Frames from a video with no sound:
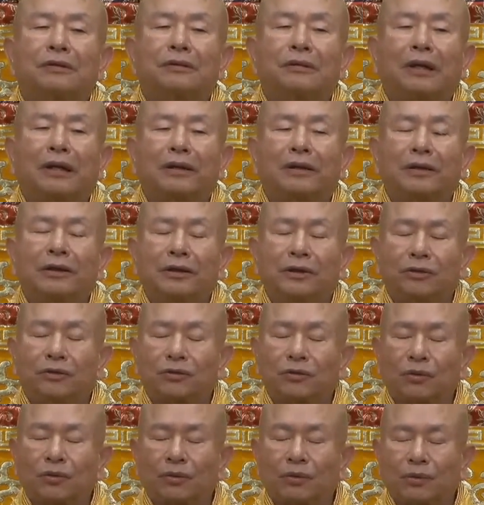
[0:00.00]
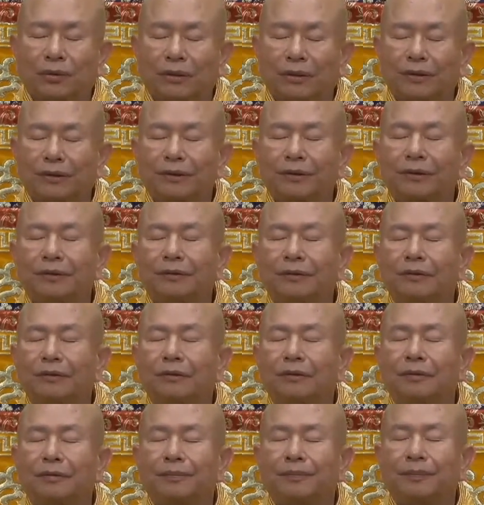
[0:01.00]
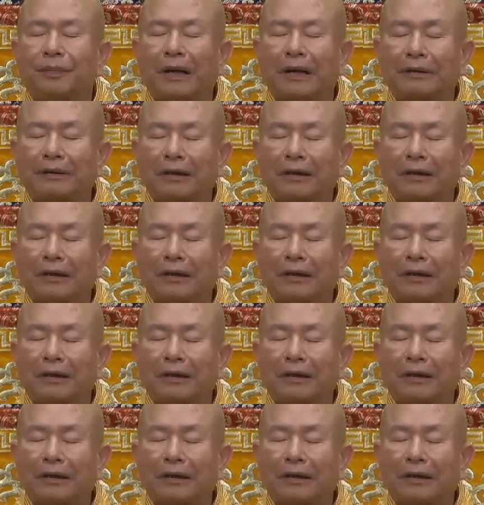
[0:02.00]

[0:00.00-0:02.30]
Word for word: 它可以作为八